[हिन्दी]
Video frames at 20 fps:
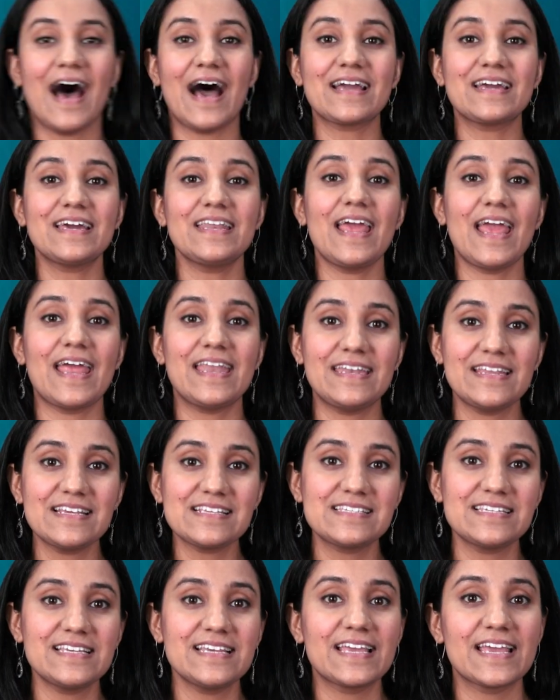अगर
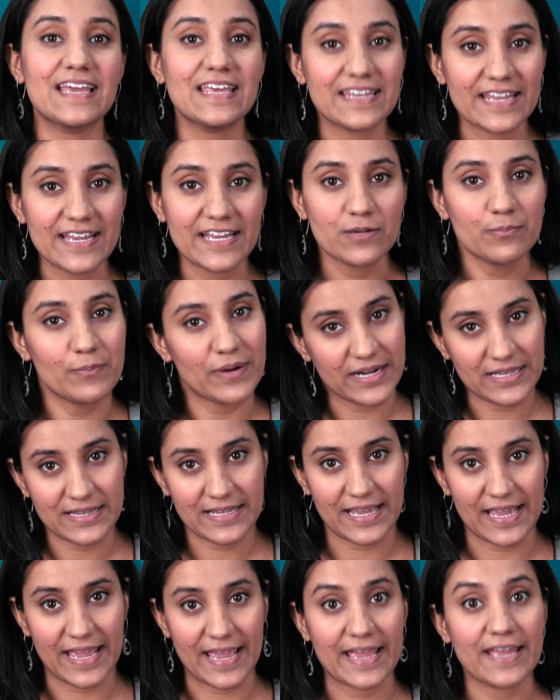एनएससी के रेट
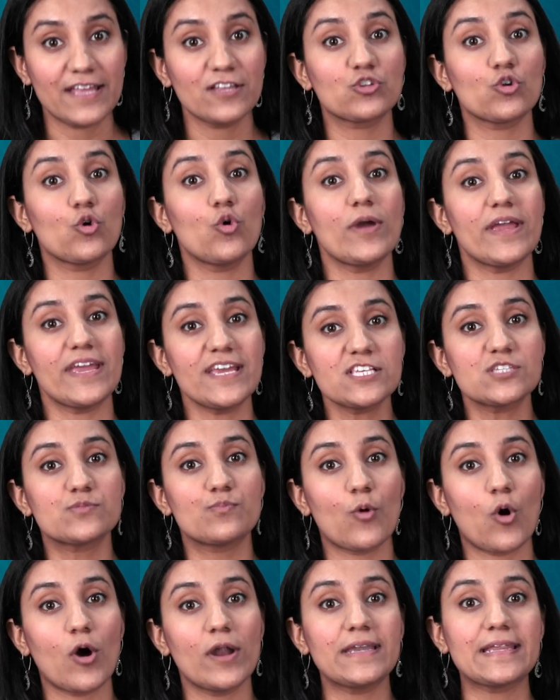बढ़ते हैं तो इस
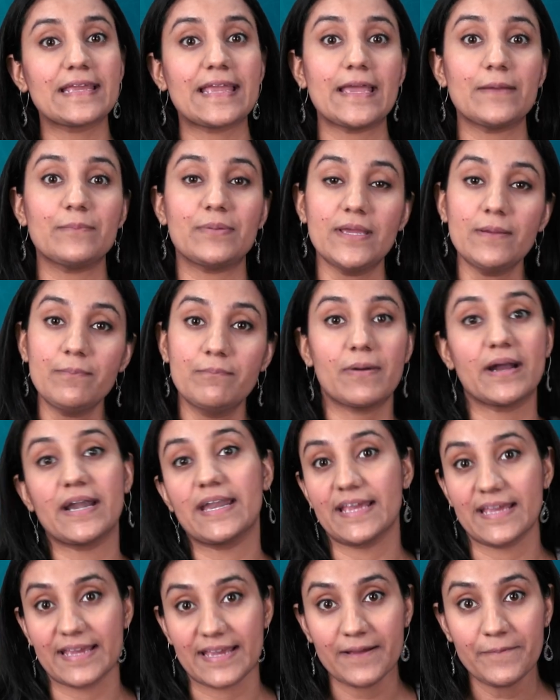बॉन्ड के भी
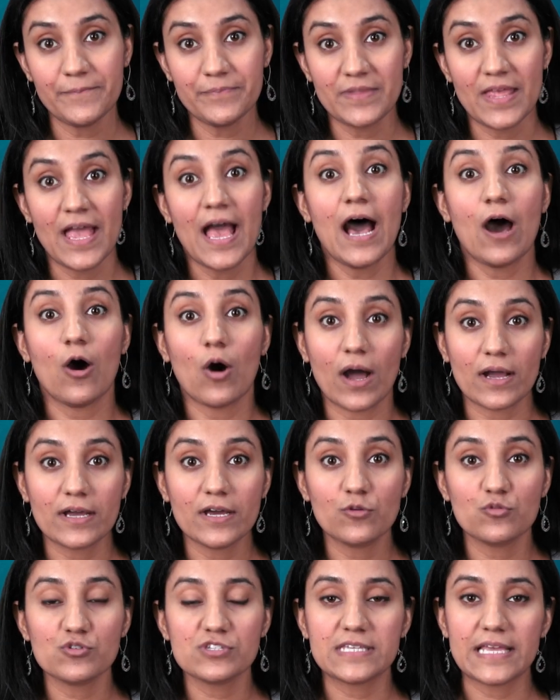बढ़ेंगे
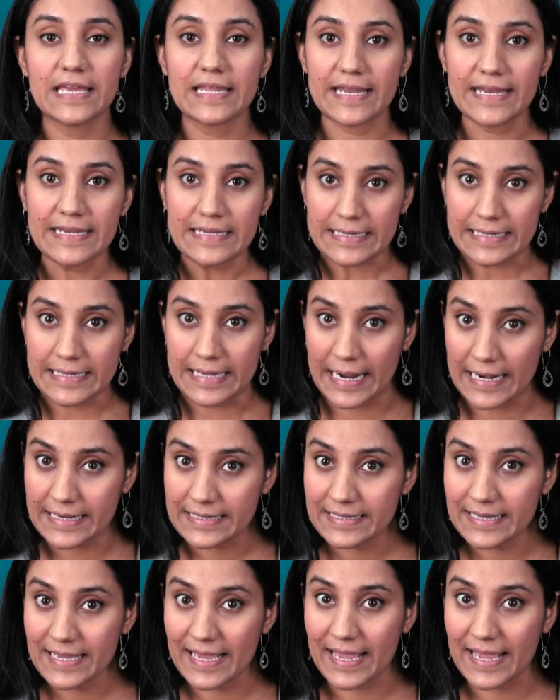अगर उसके रेट घटते